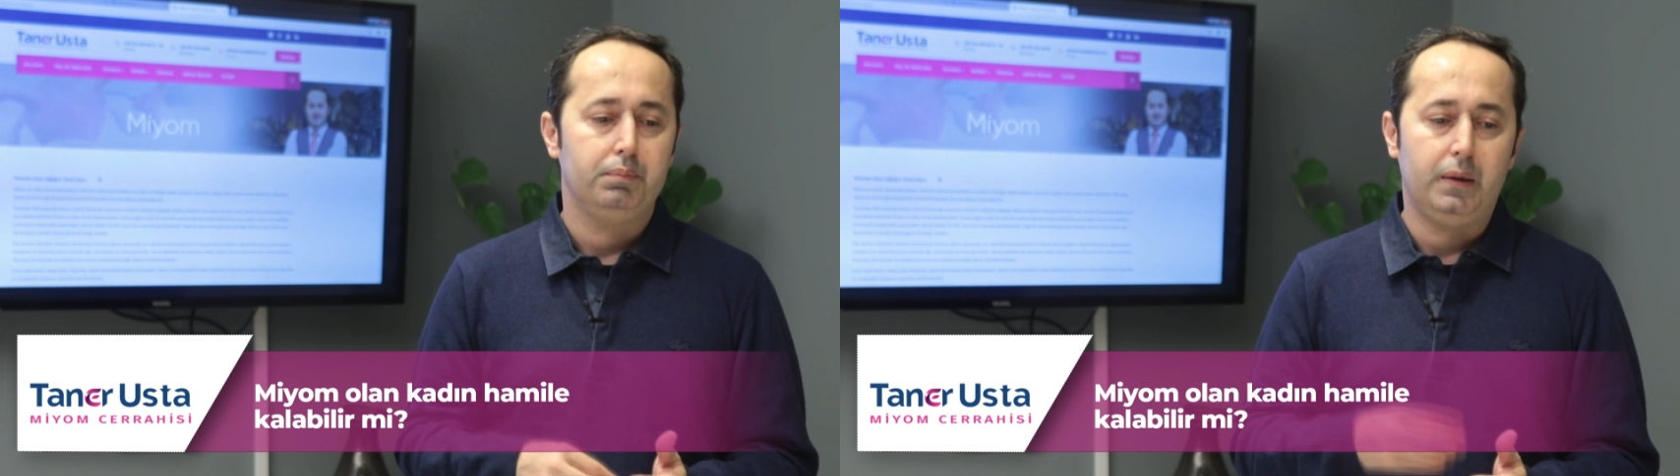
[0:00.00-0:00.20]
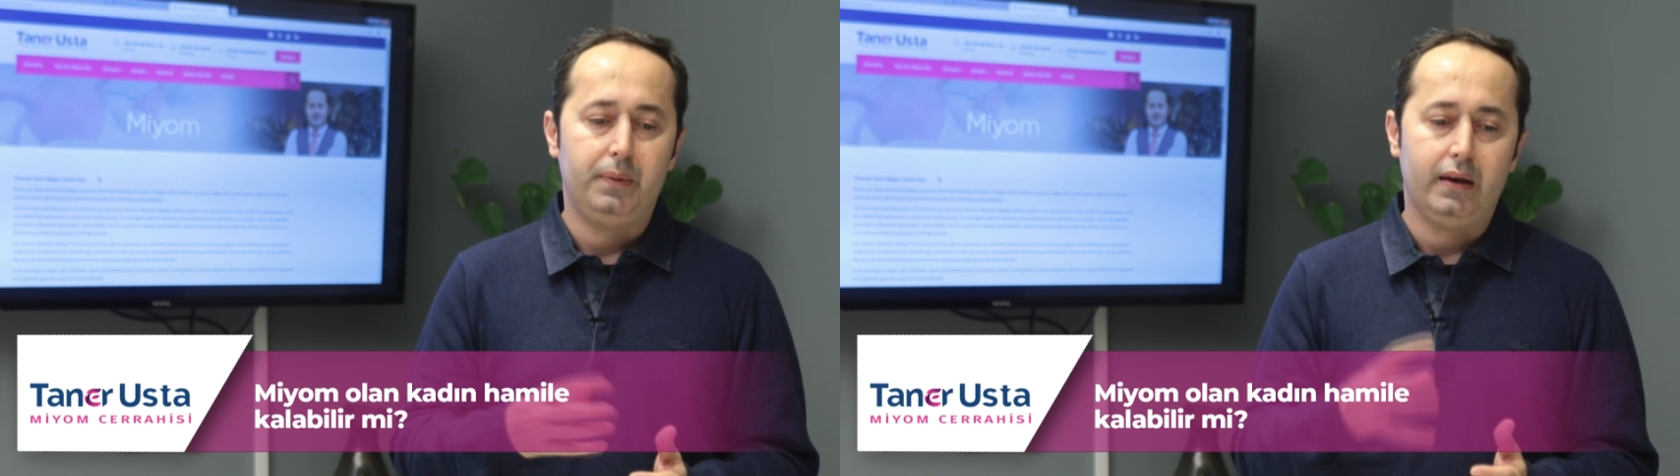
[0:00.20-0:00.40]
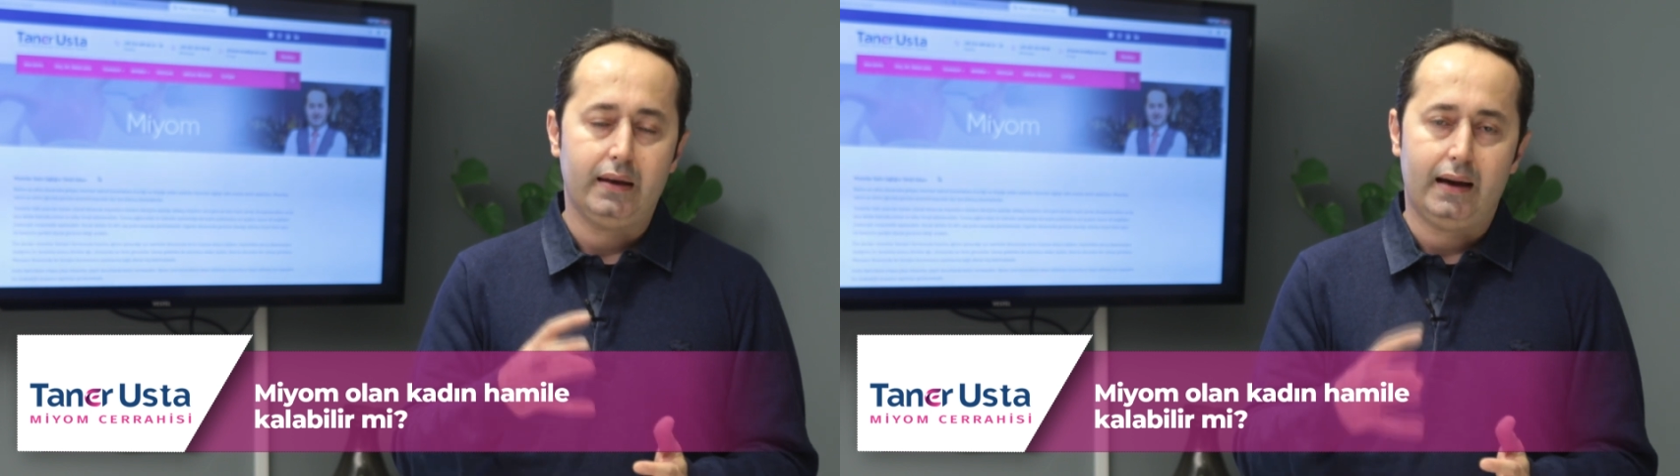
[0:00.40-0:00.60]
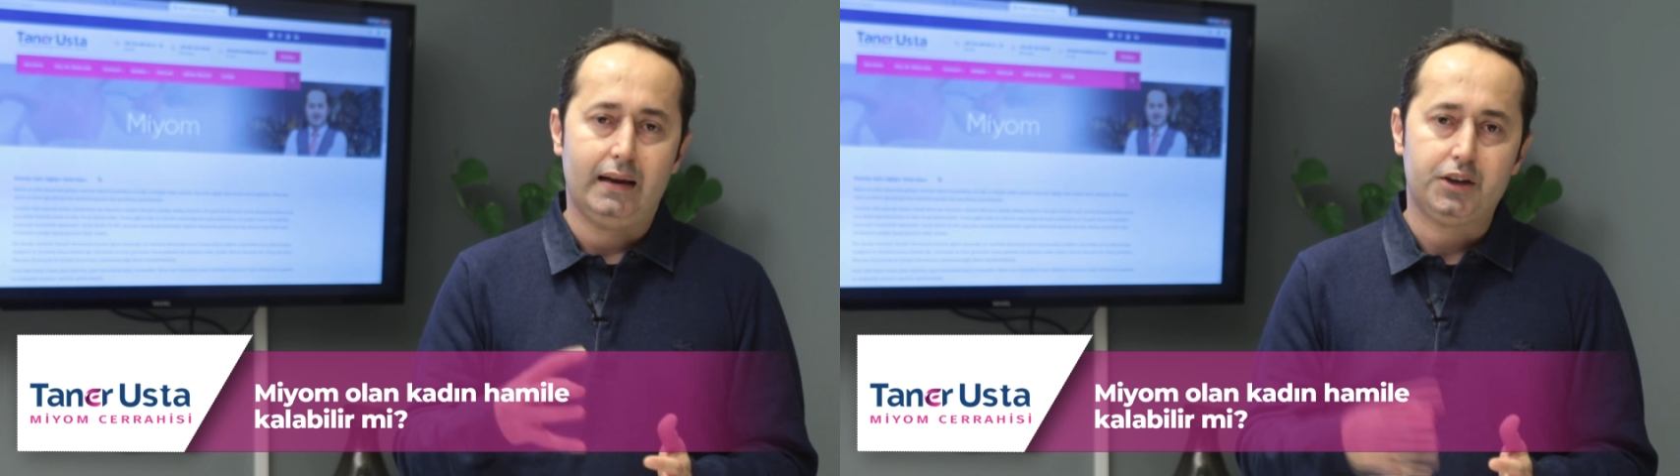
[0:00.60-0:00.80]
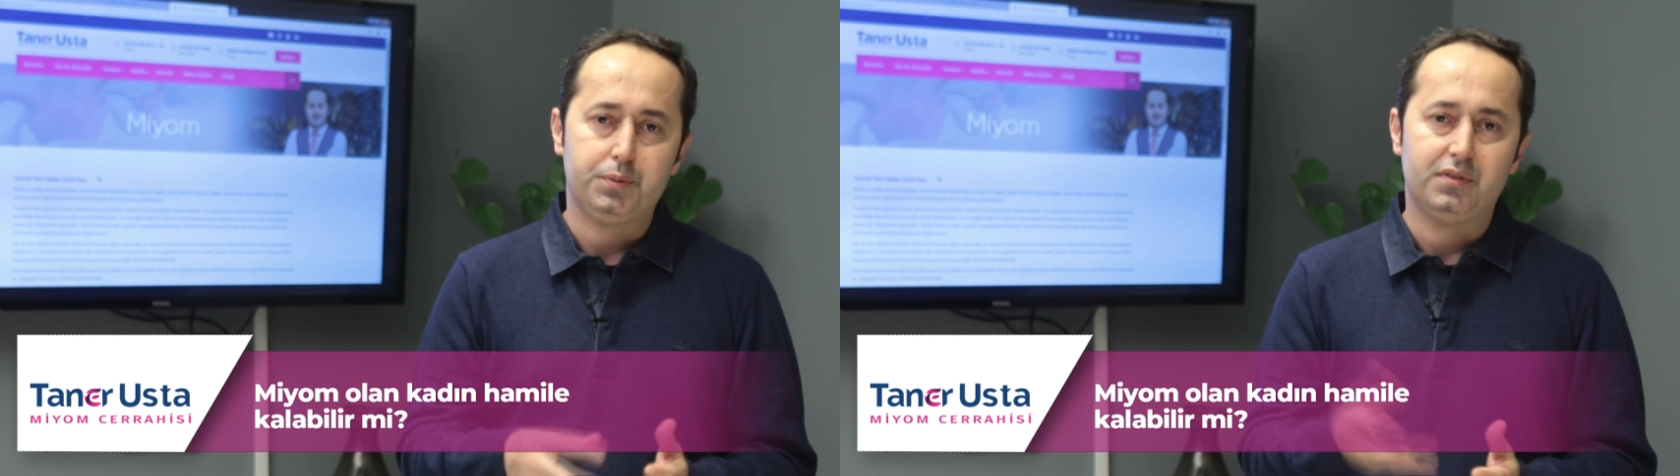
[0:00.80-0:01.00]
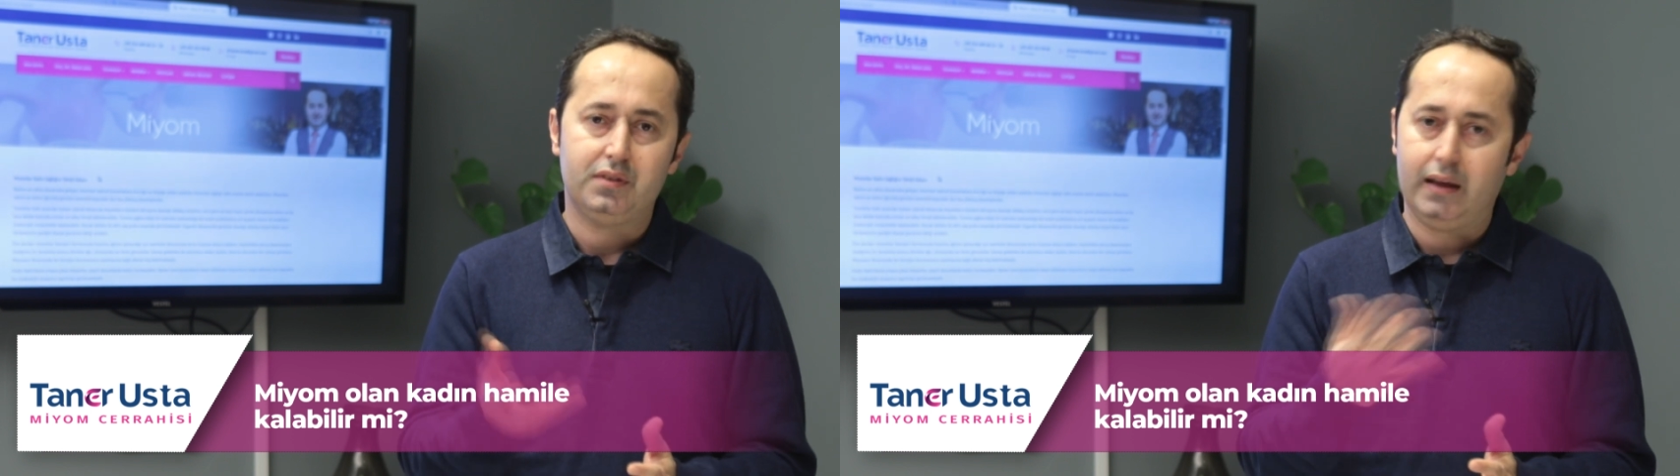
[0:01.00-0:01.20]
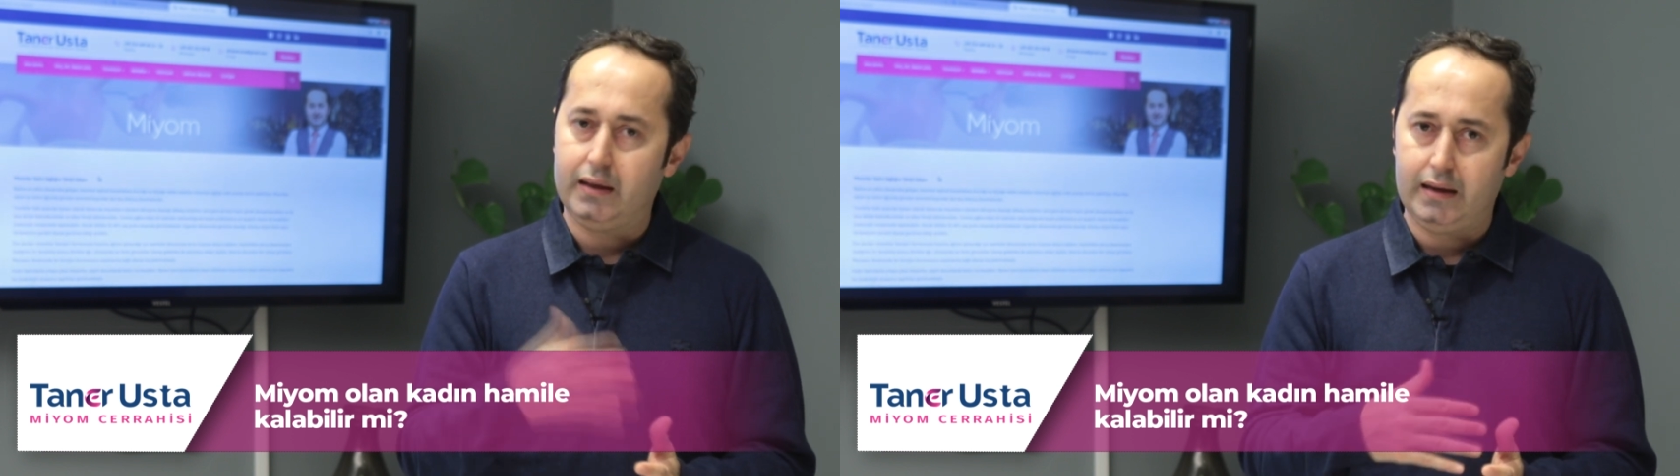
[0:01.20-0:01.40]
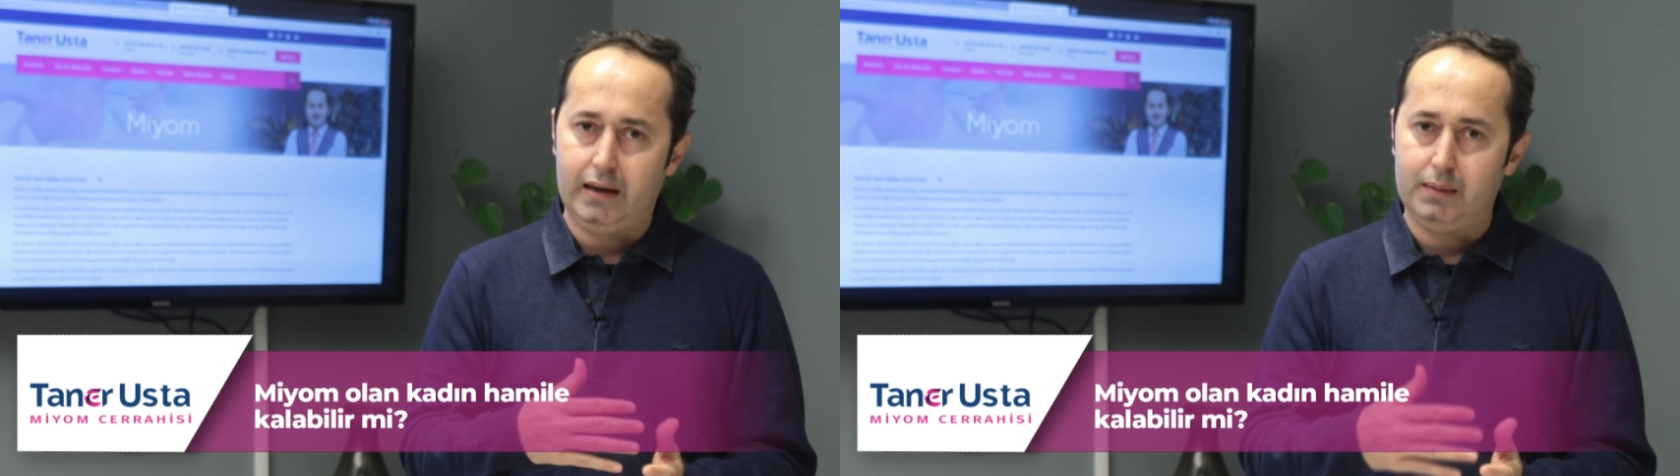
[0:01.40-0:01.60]
Bebeğin yerleşmesini
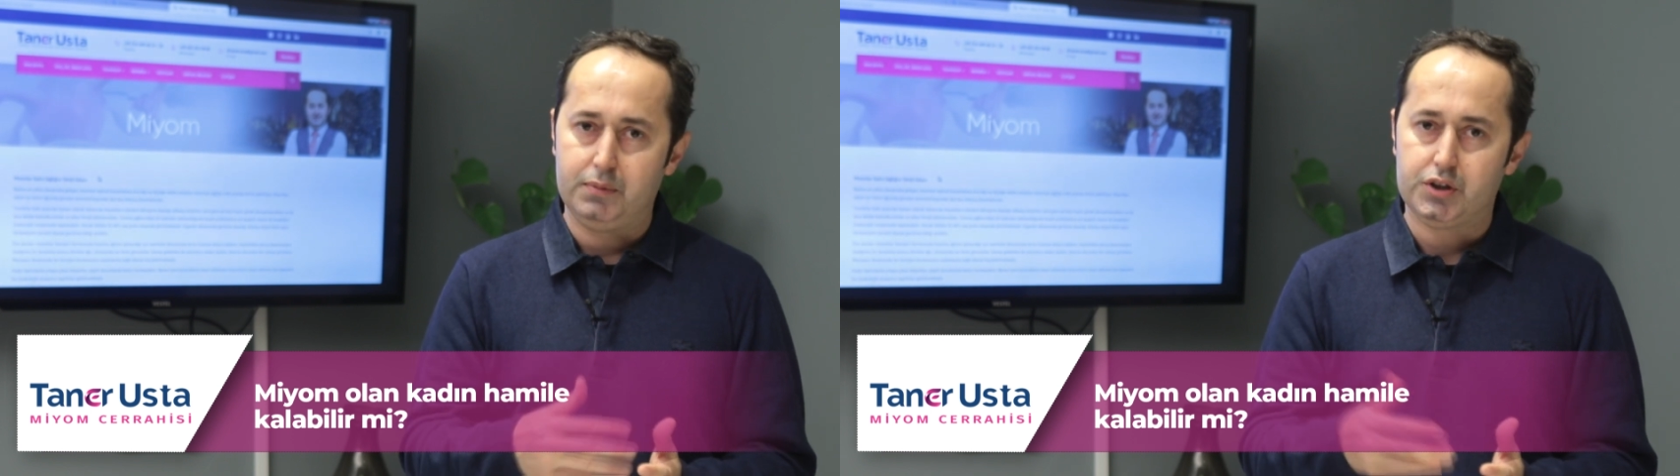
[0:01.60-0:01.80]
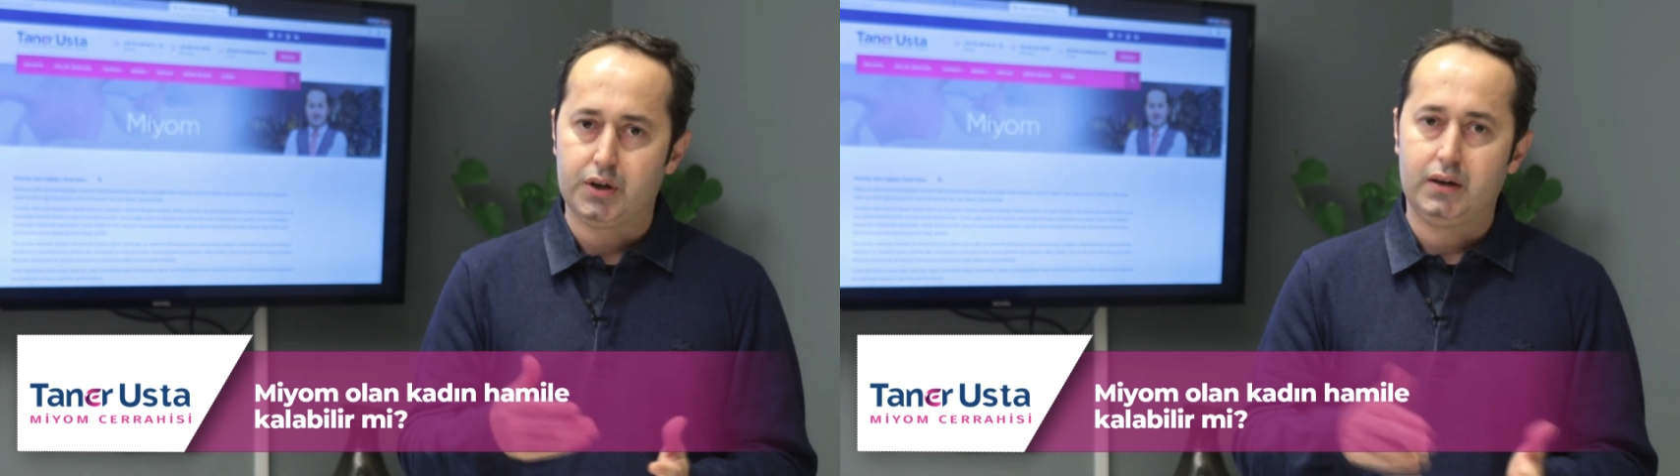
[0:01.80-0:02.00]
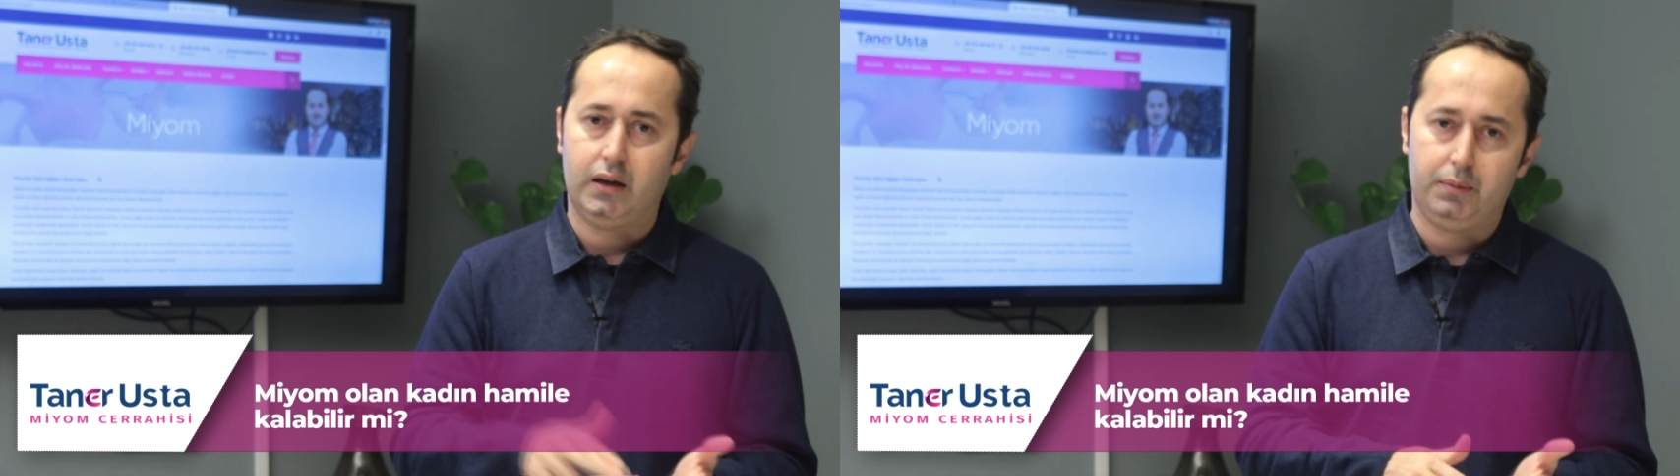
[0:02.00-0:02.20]
engellemeyecek,